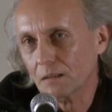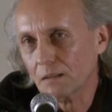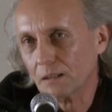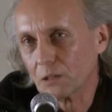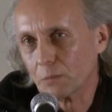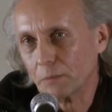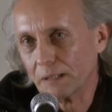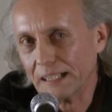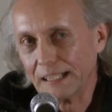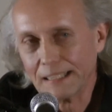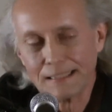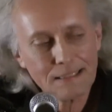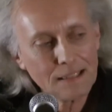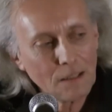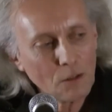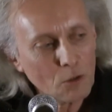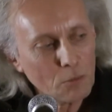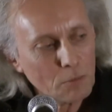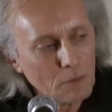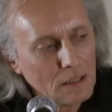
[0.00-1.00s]
Also mein
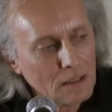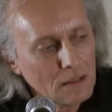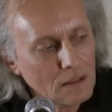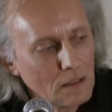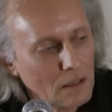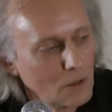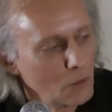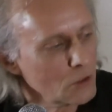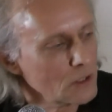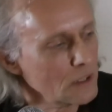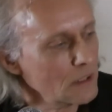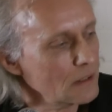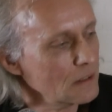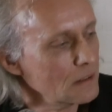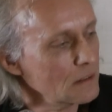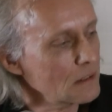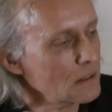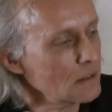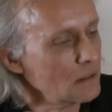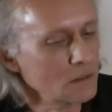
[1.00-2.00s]
erster Roman Lauter,
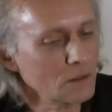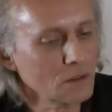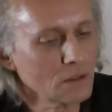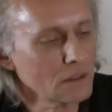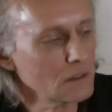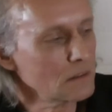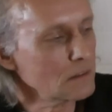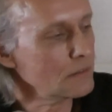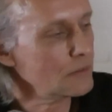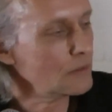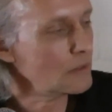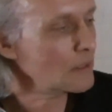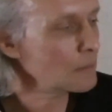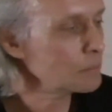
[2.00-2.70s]
den ich da auch irgendwo